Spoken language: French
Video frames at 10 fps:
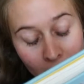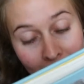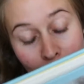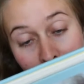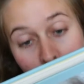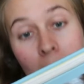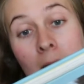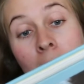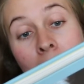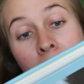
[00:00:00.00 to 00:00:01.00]
alors qui n'est pas
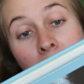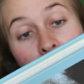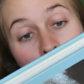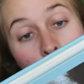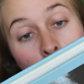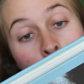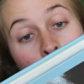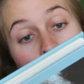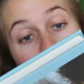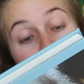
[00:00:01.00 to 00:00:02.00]
donné, il a 20 euros,
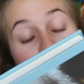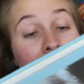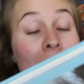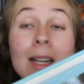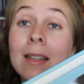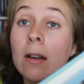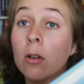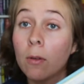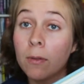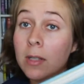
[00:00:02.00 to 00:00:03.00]
mais c'est le
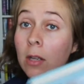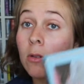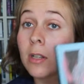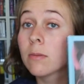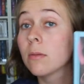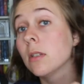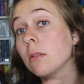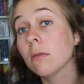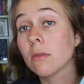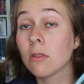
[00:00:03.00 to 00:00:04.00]
catalogue officiel de
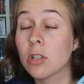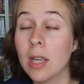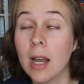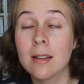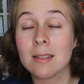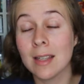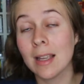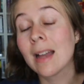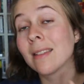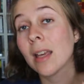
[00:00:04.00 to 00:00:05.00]
l'exposition, donc en général
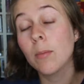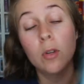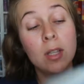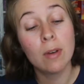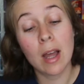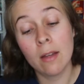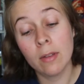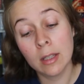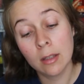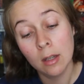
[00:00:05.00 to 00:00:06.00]
c'est un très beau livre
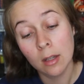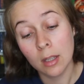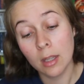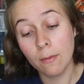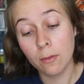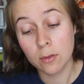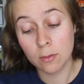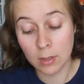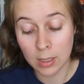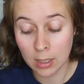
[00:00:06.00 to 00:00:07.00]
avec, il faut
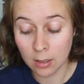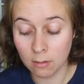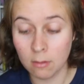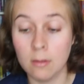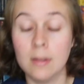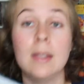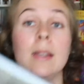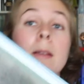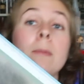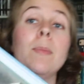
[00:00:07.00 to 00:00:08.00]
souligner, euh,
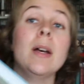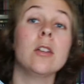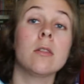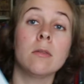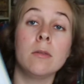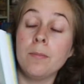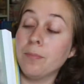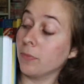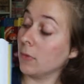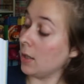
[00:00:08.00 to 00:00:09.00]
des pages
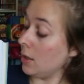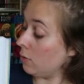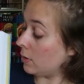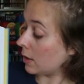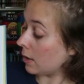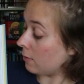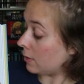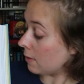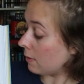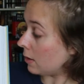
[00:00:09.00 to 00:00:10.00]
euh, illustrées, vous
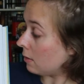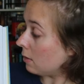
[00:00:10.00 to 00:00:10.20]
savez